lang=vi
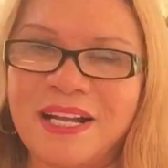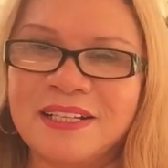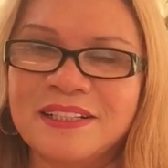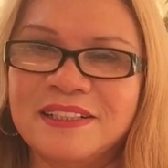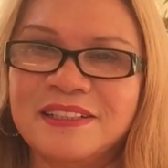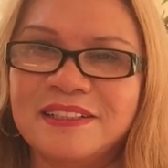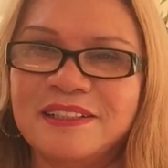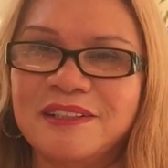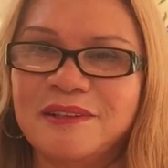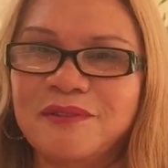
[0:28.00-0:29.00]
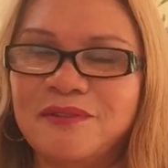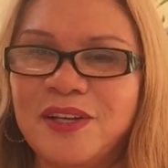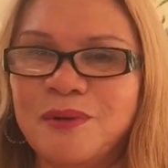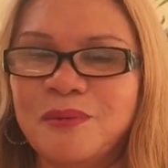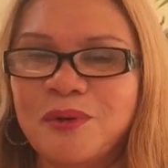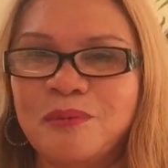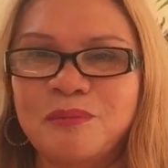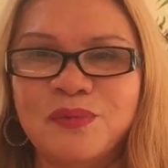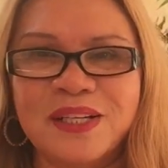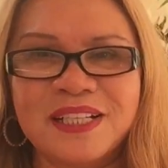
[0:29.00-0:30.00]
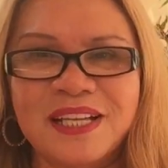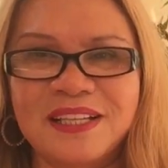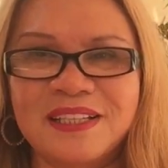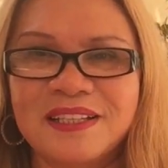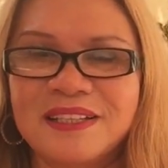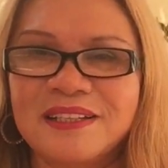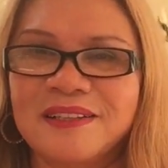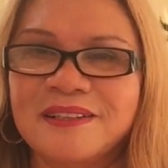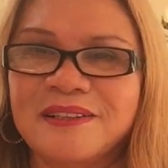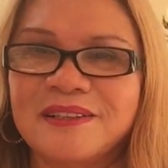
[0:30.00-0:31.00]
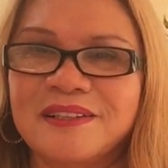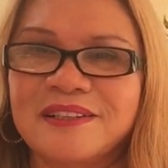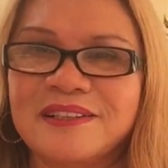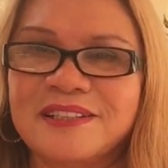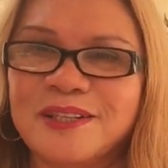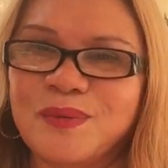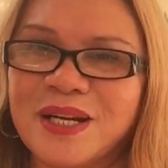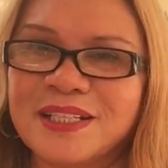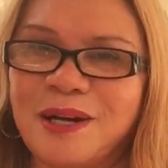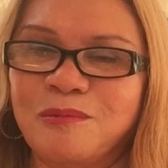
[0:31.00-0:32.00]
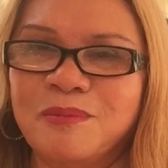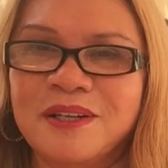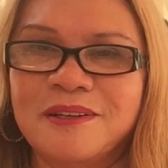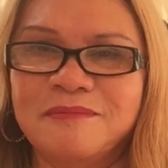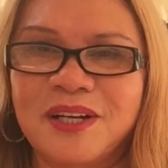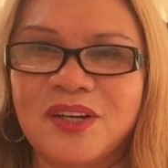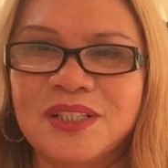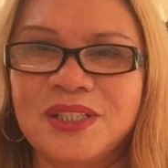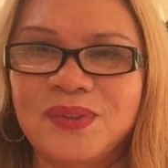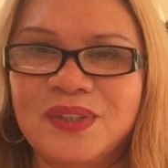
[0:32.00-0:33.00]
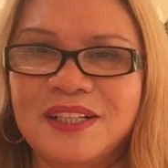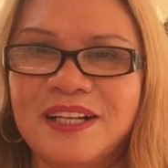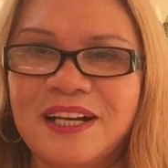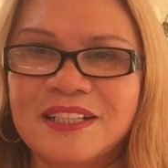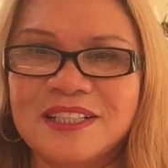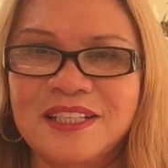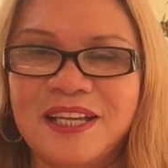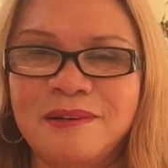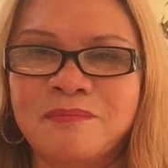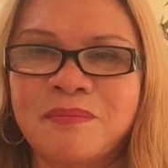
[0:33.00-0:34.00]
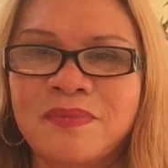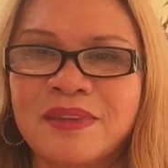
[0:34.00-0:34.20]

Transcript: bạn về một vấn đề rất quan trọng và có nhiều anh chị em